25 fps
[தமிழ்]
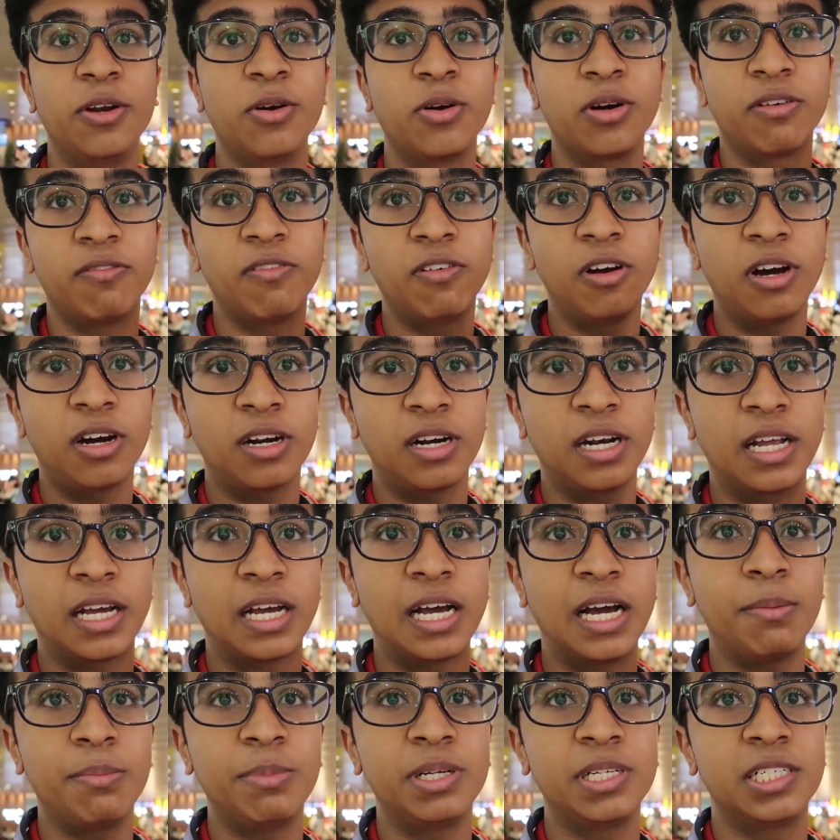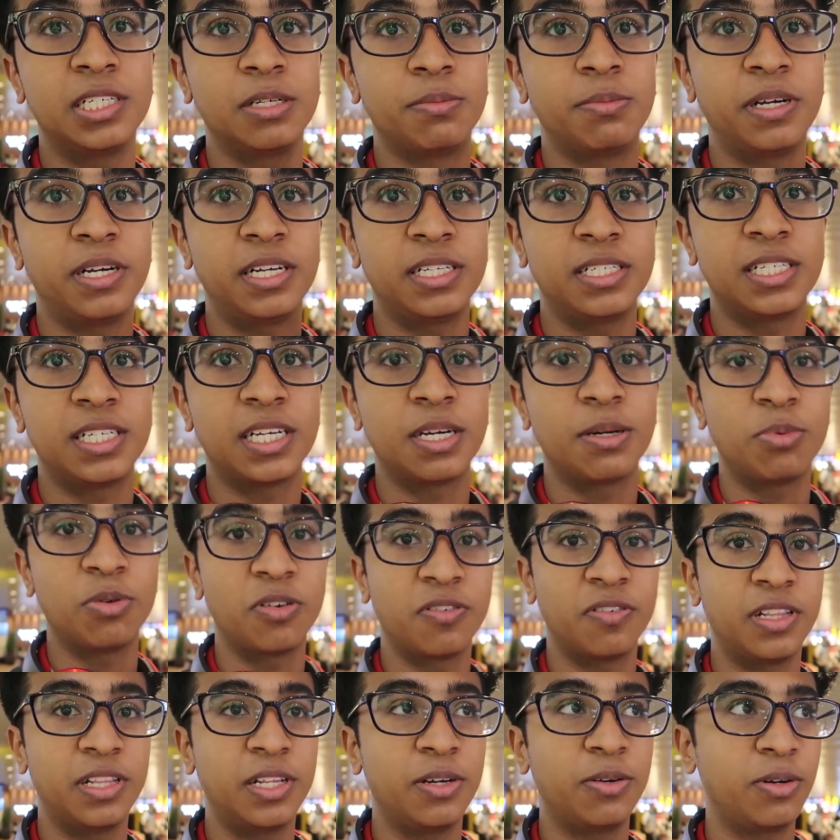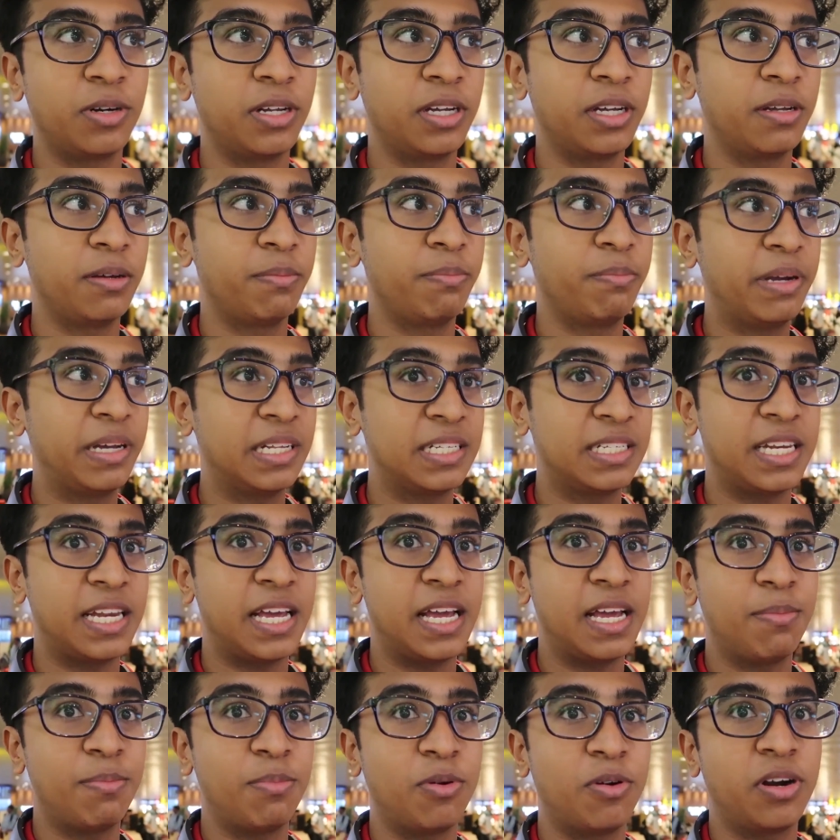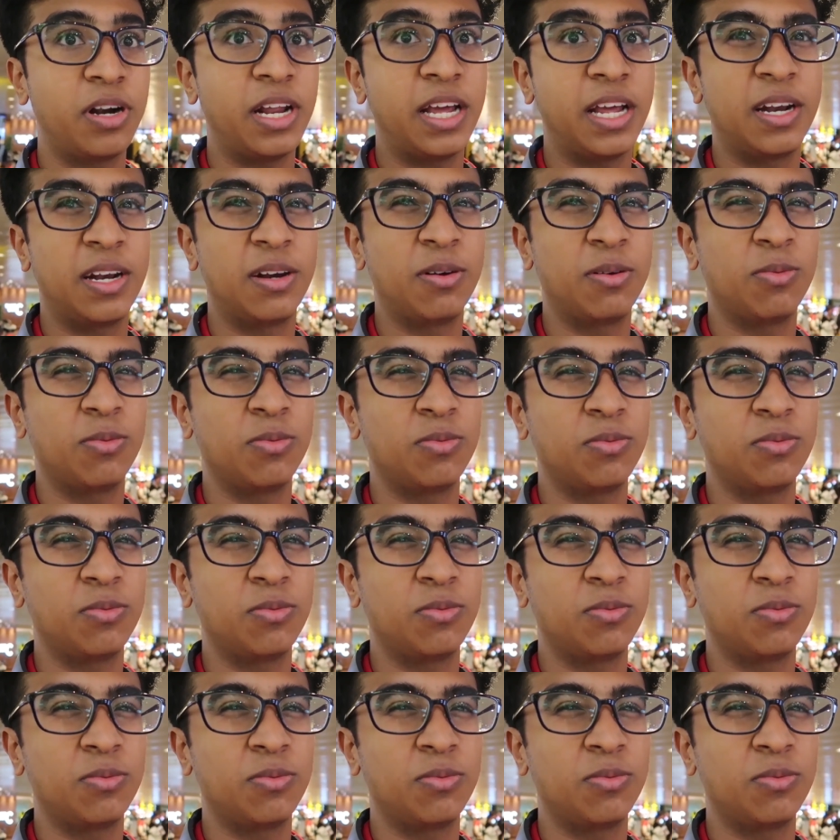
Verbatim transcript: இன்னொரு பிளாக் நான் காமிச்சிருப்பேன் சிங்கப்பூர் வந்து ஒரு பெஸ்ட் ஏர்போர்ட் அண்ட்